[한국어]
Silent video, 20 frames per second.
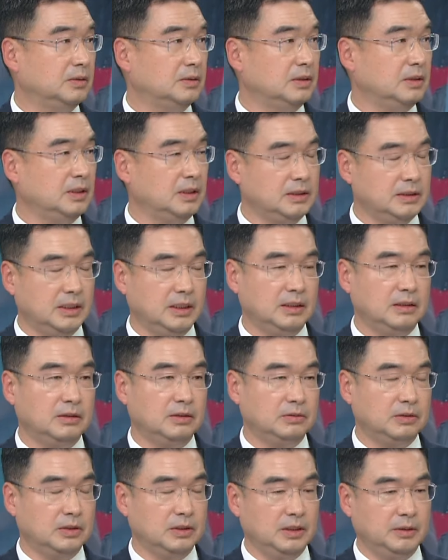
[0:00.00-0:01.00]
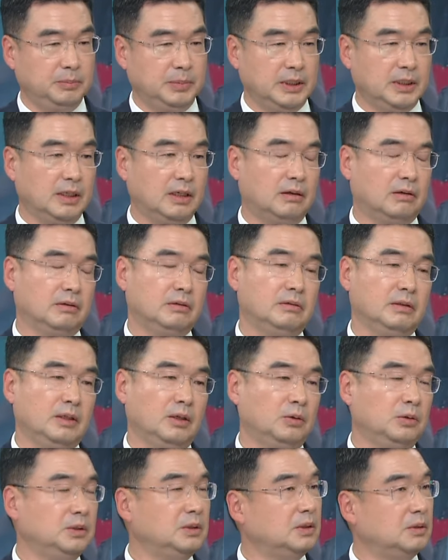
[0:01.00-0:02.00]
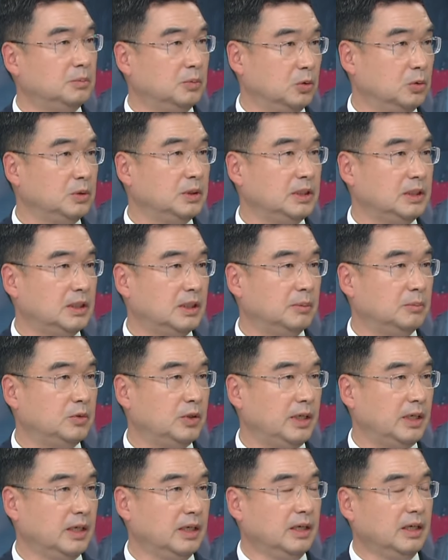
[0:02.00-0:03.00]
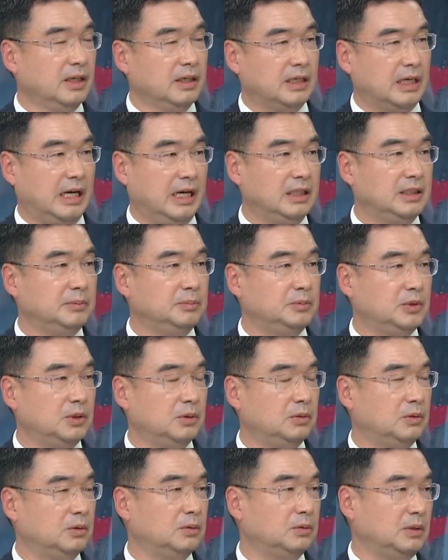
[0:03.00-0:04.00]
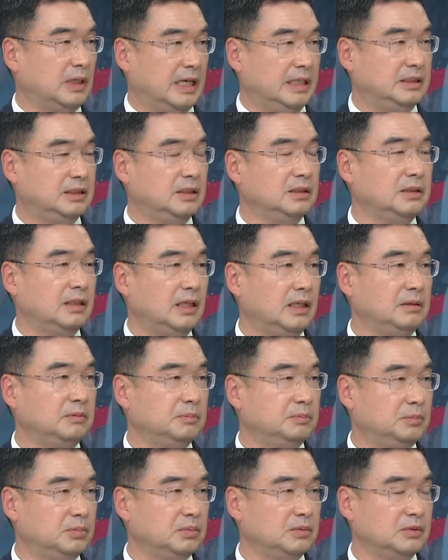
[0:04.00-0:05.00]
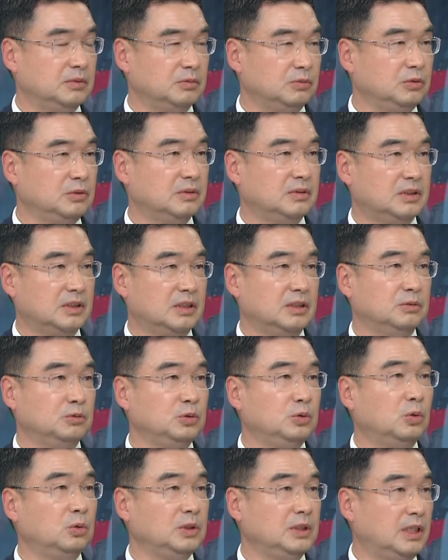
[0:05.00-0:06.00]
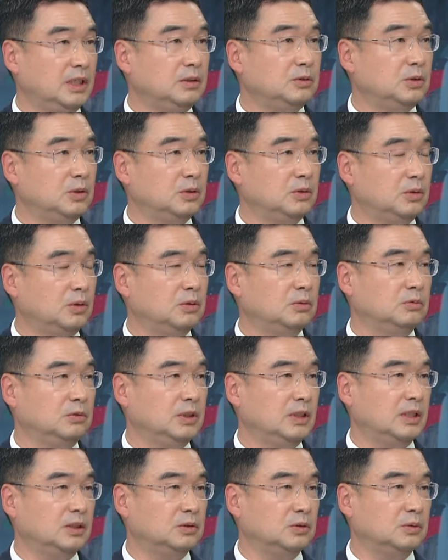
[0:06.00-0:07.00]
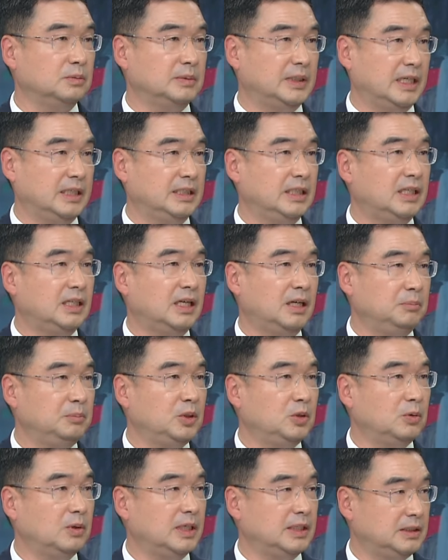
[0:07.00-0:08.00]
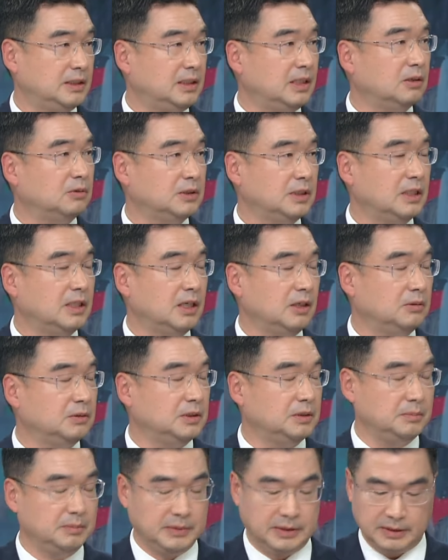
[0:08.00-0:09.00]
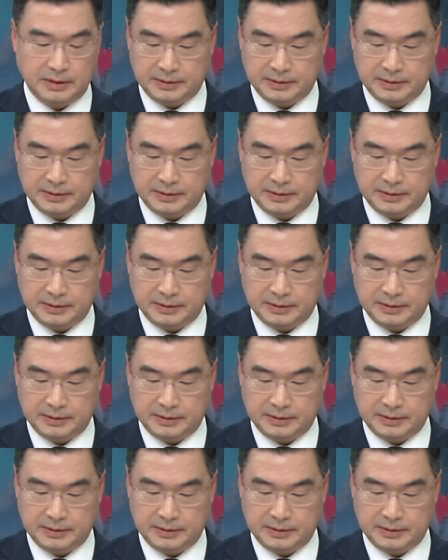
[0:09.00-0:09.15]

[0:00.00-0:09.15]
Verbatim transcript: 그런데 예. 이제 이것들이 비가 어떻게 올지를 모르기 때문에 가급적으로 안전한 운, 그 운동이 될 수 있도록 우리가 조금 자제를 할 필요가 있다고 생각하고 있습니다.